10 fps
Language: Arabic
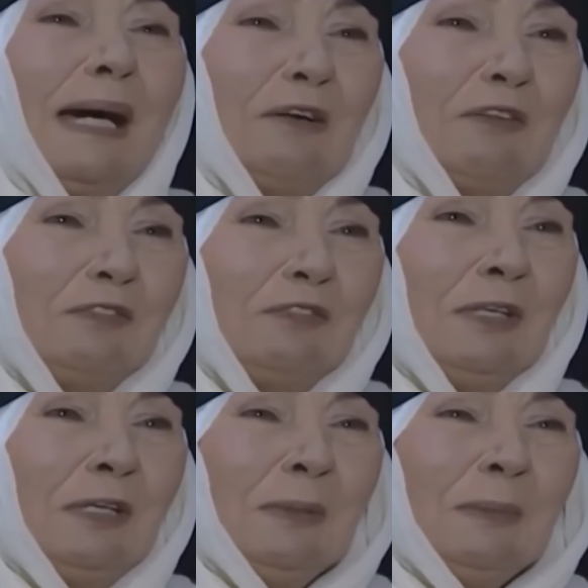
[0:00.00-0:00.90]

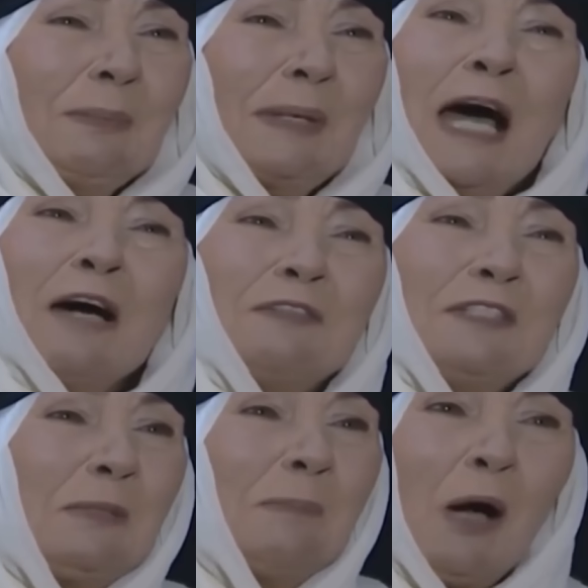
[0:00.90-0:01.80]
بخاف
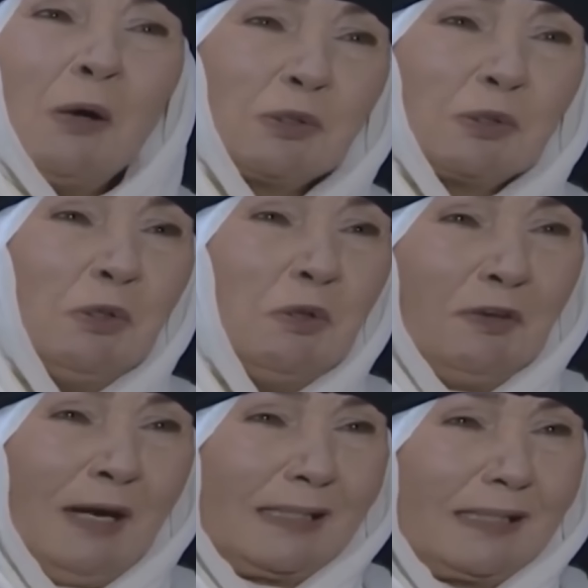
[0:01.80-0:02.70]
بخاف اني ما عود
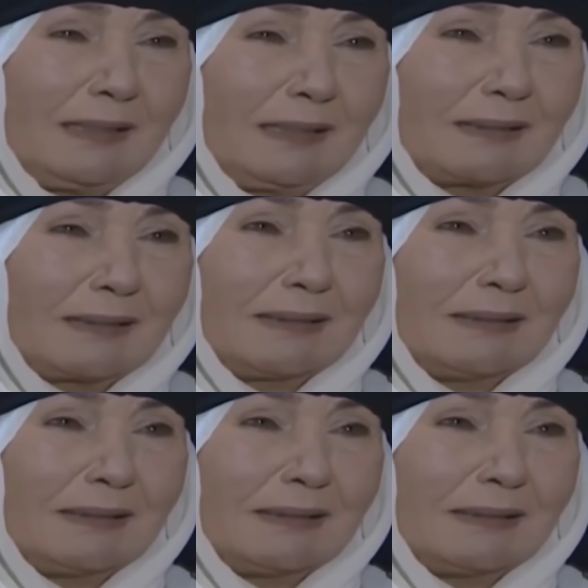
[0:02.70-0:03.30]
شوفك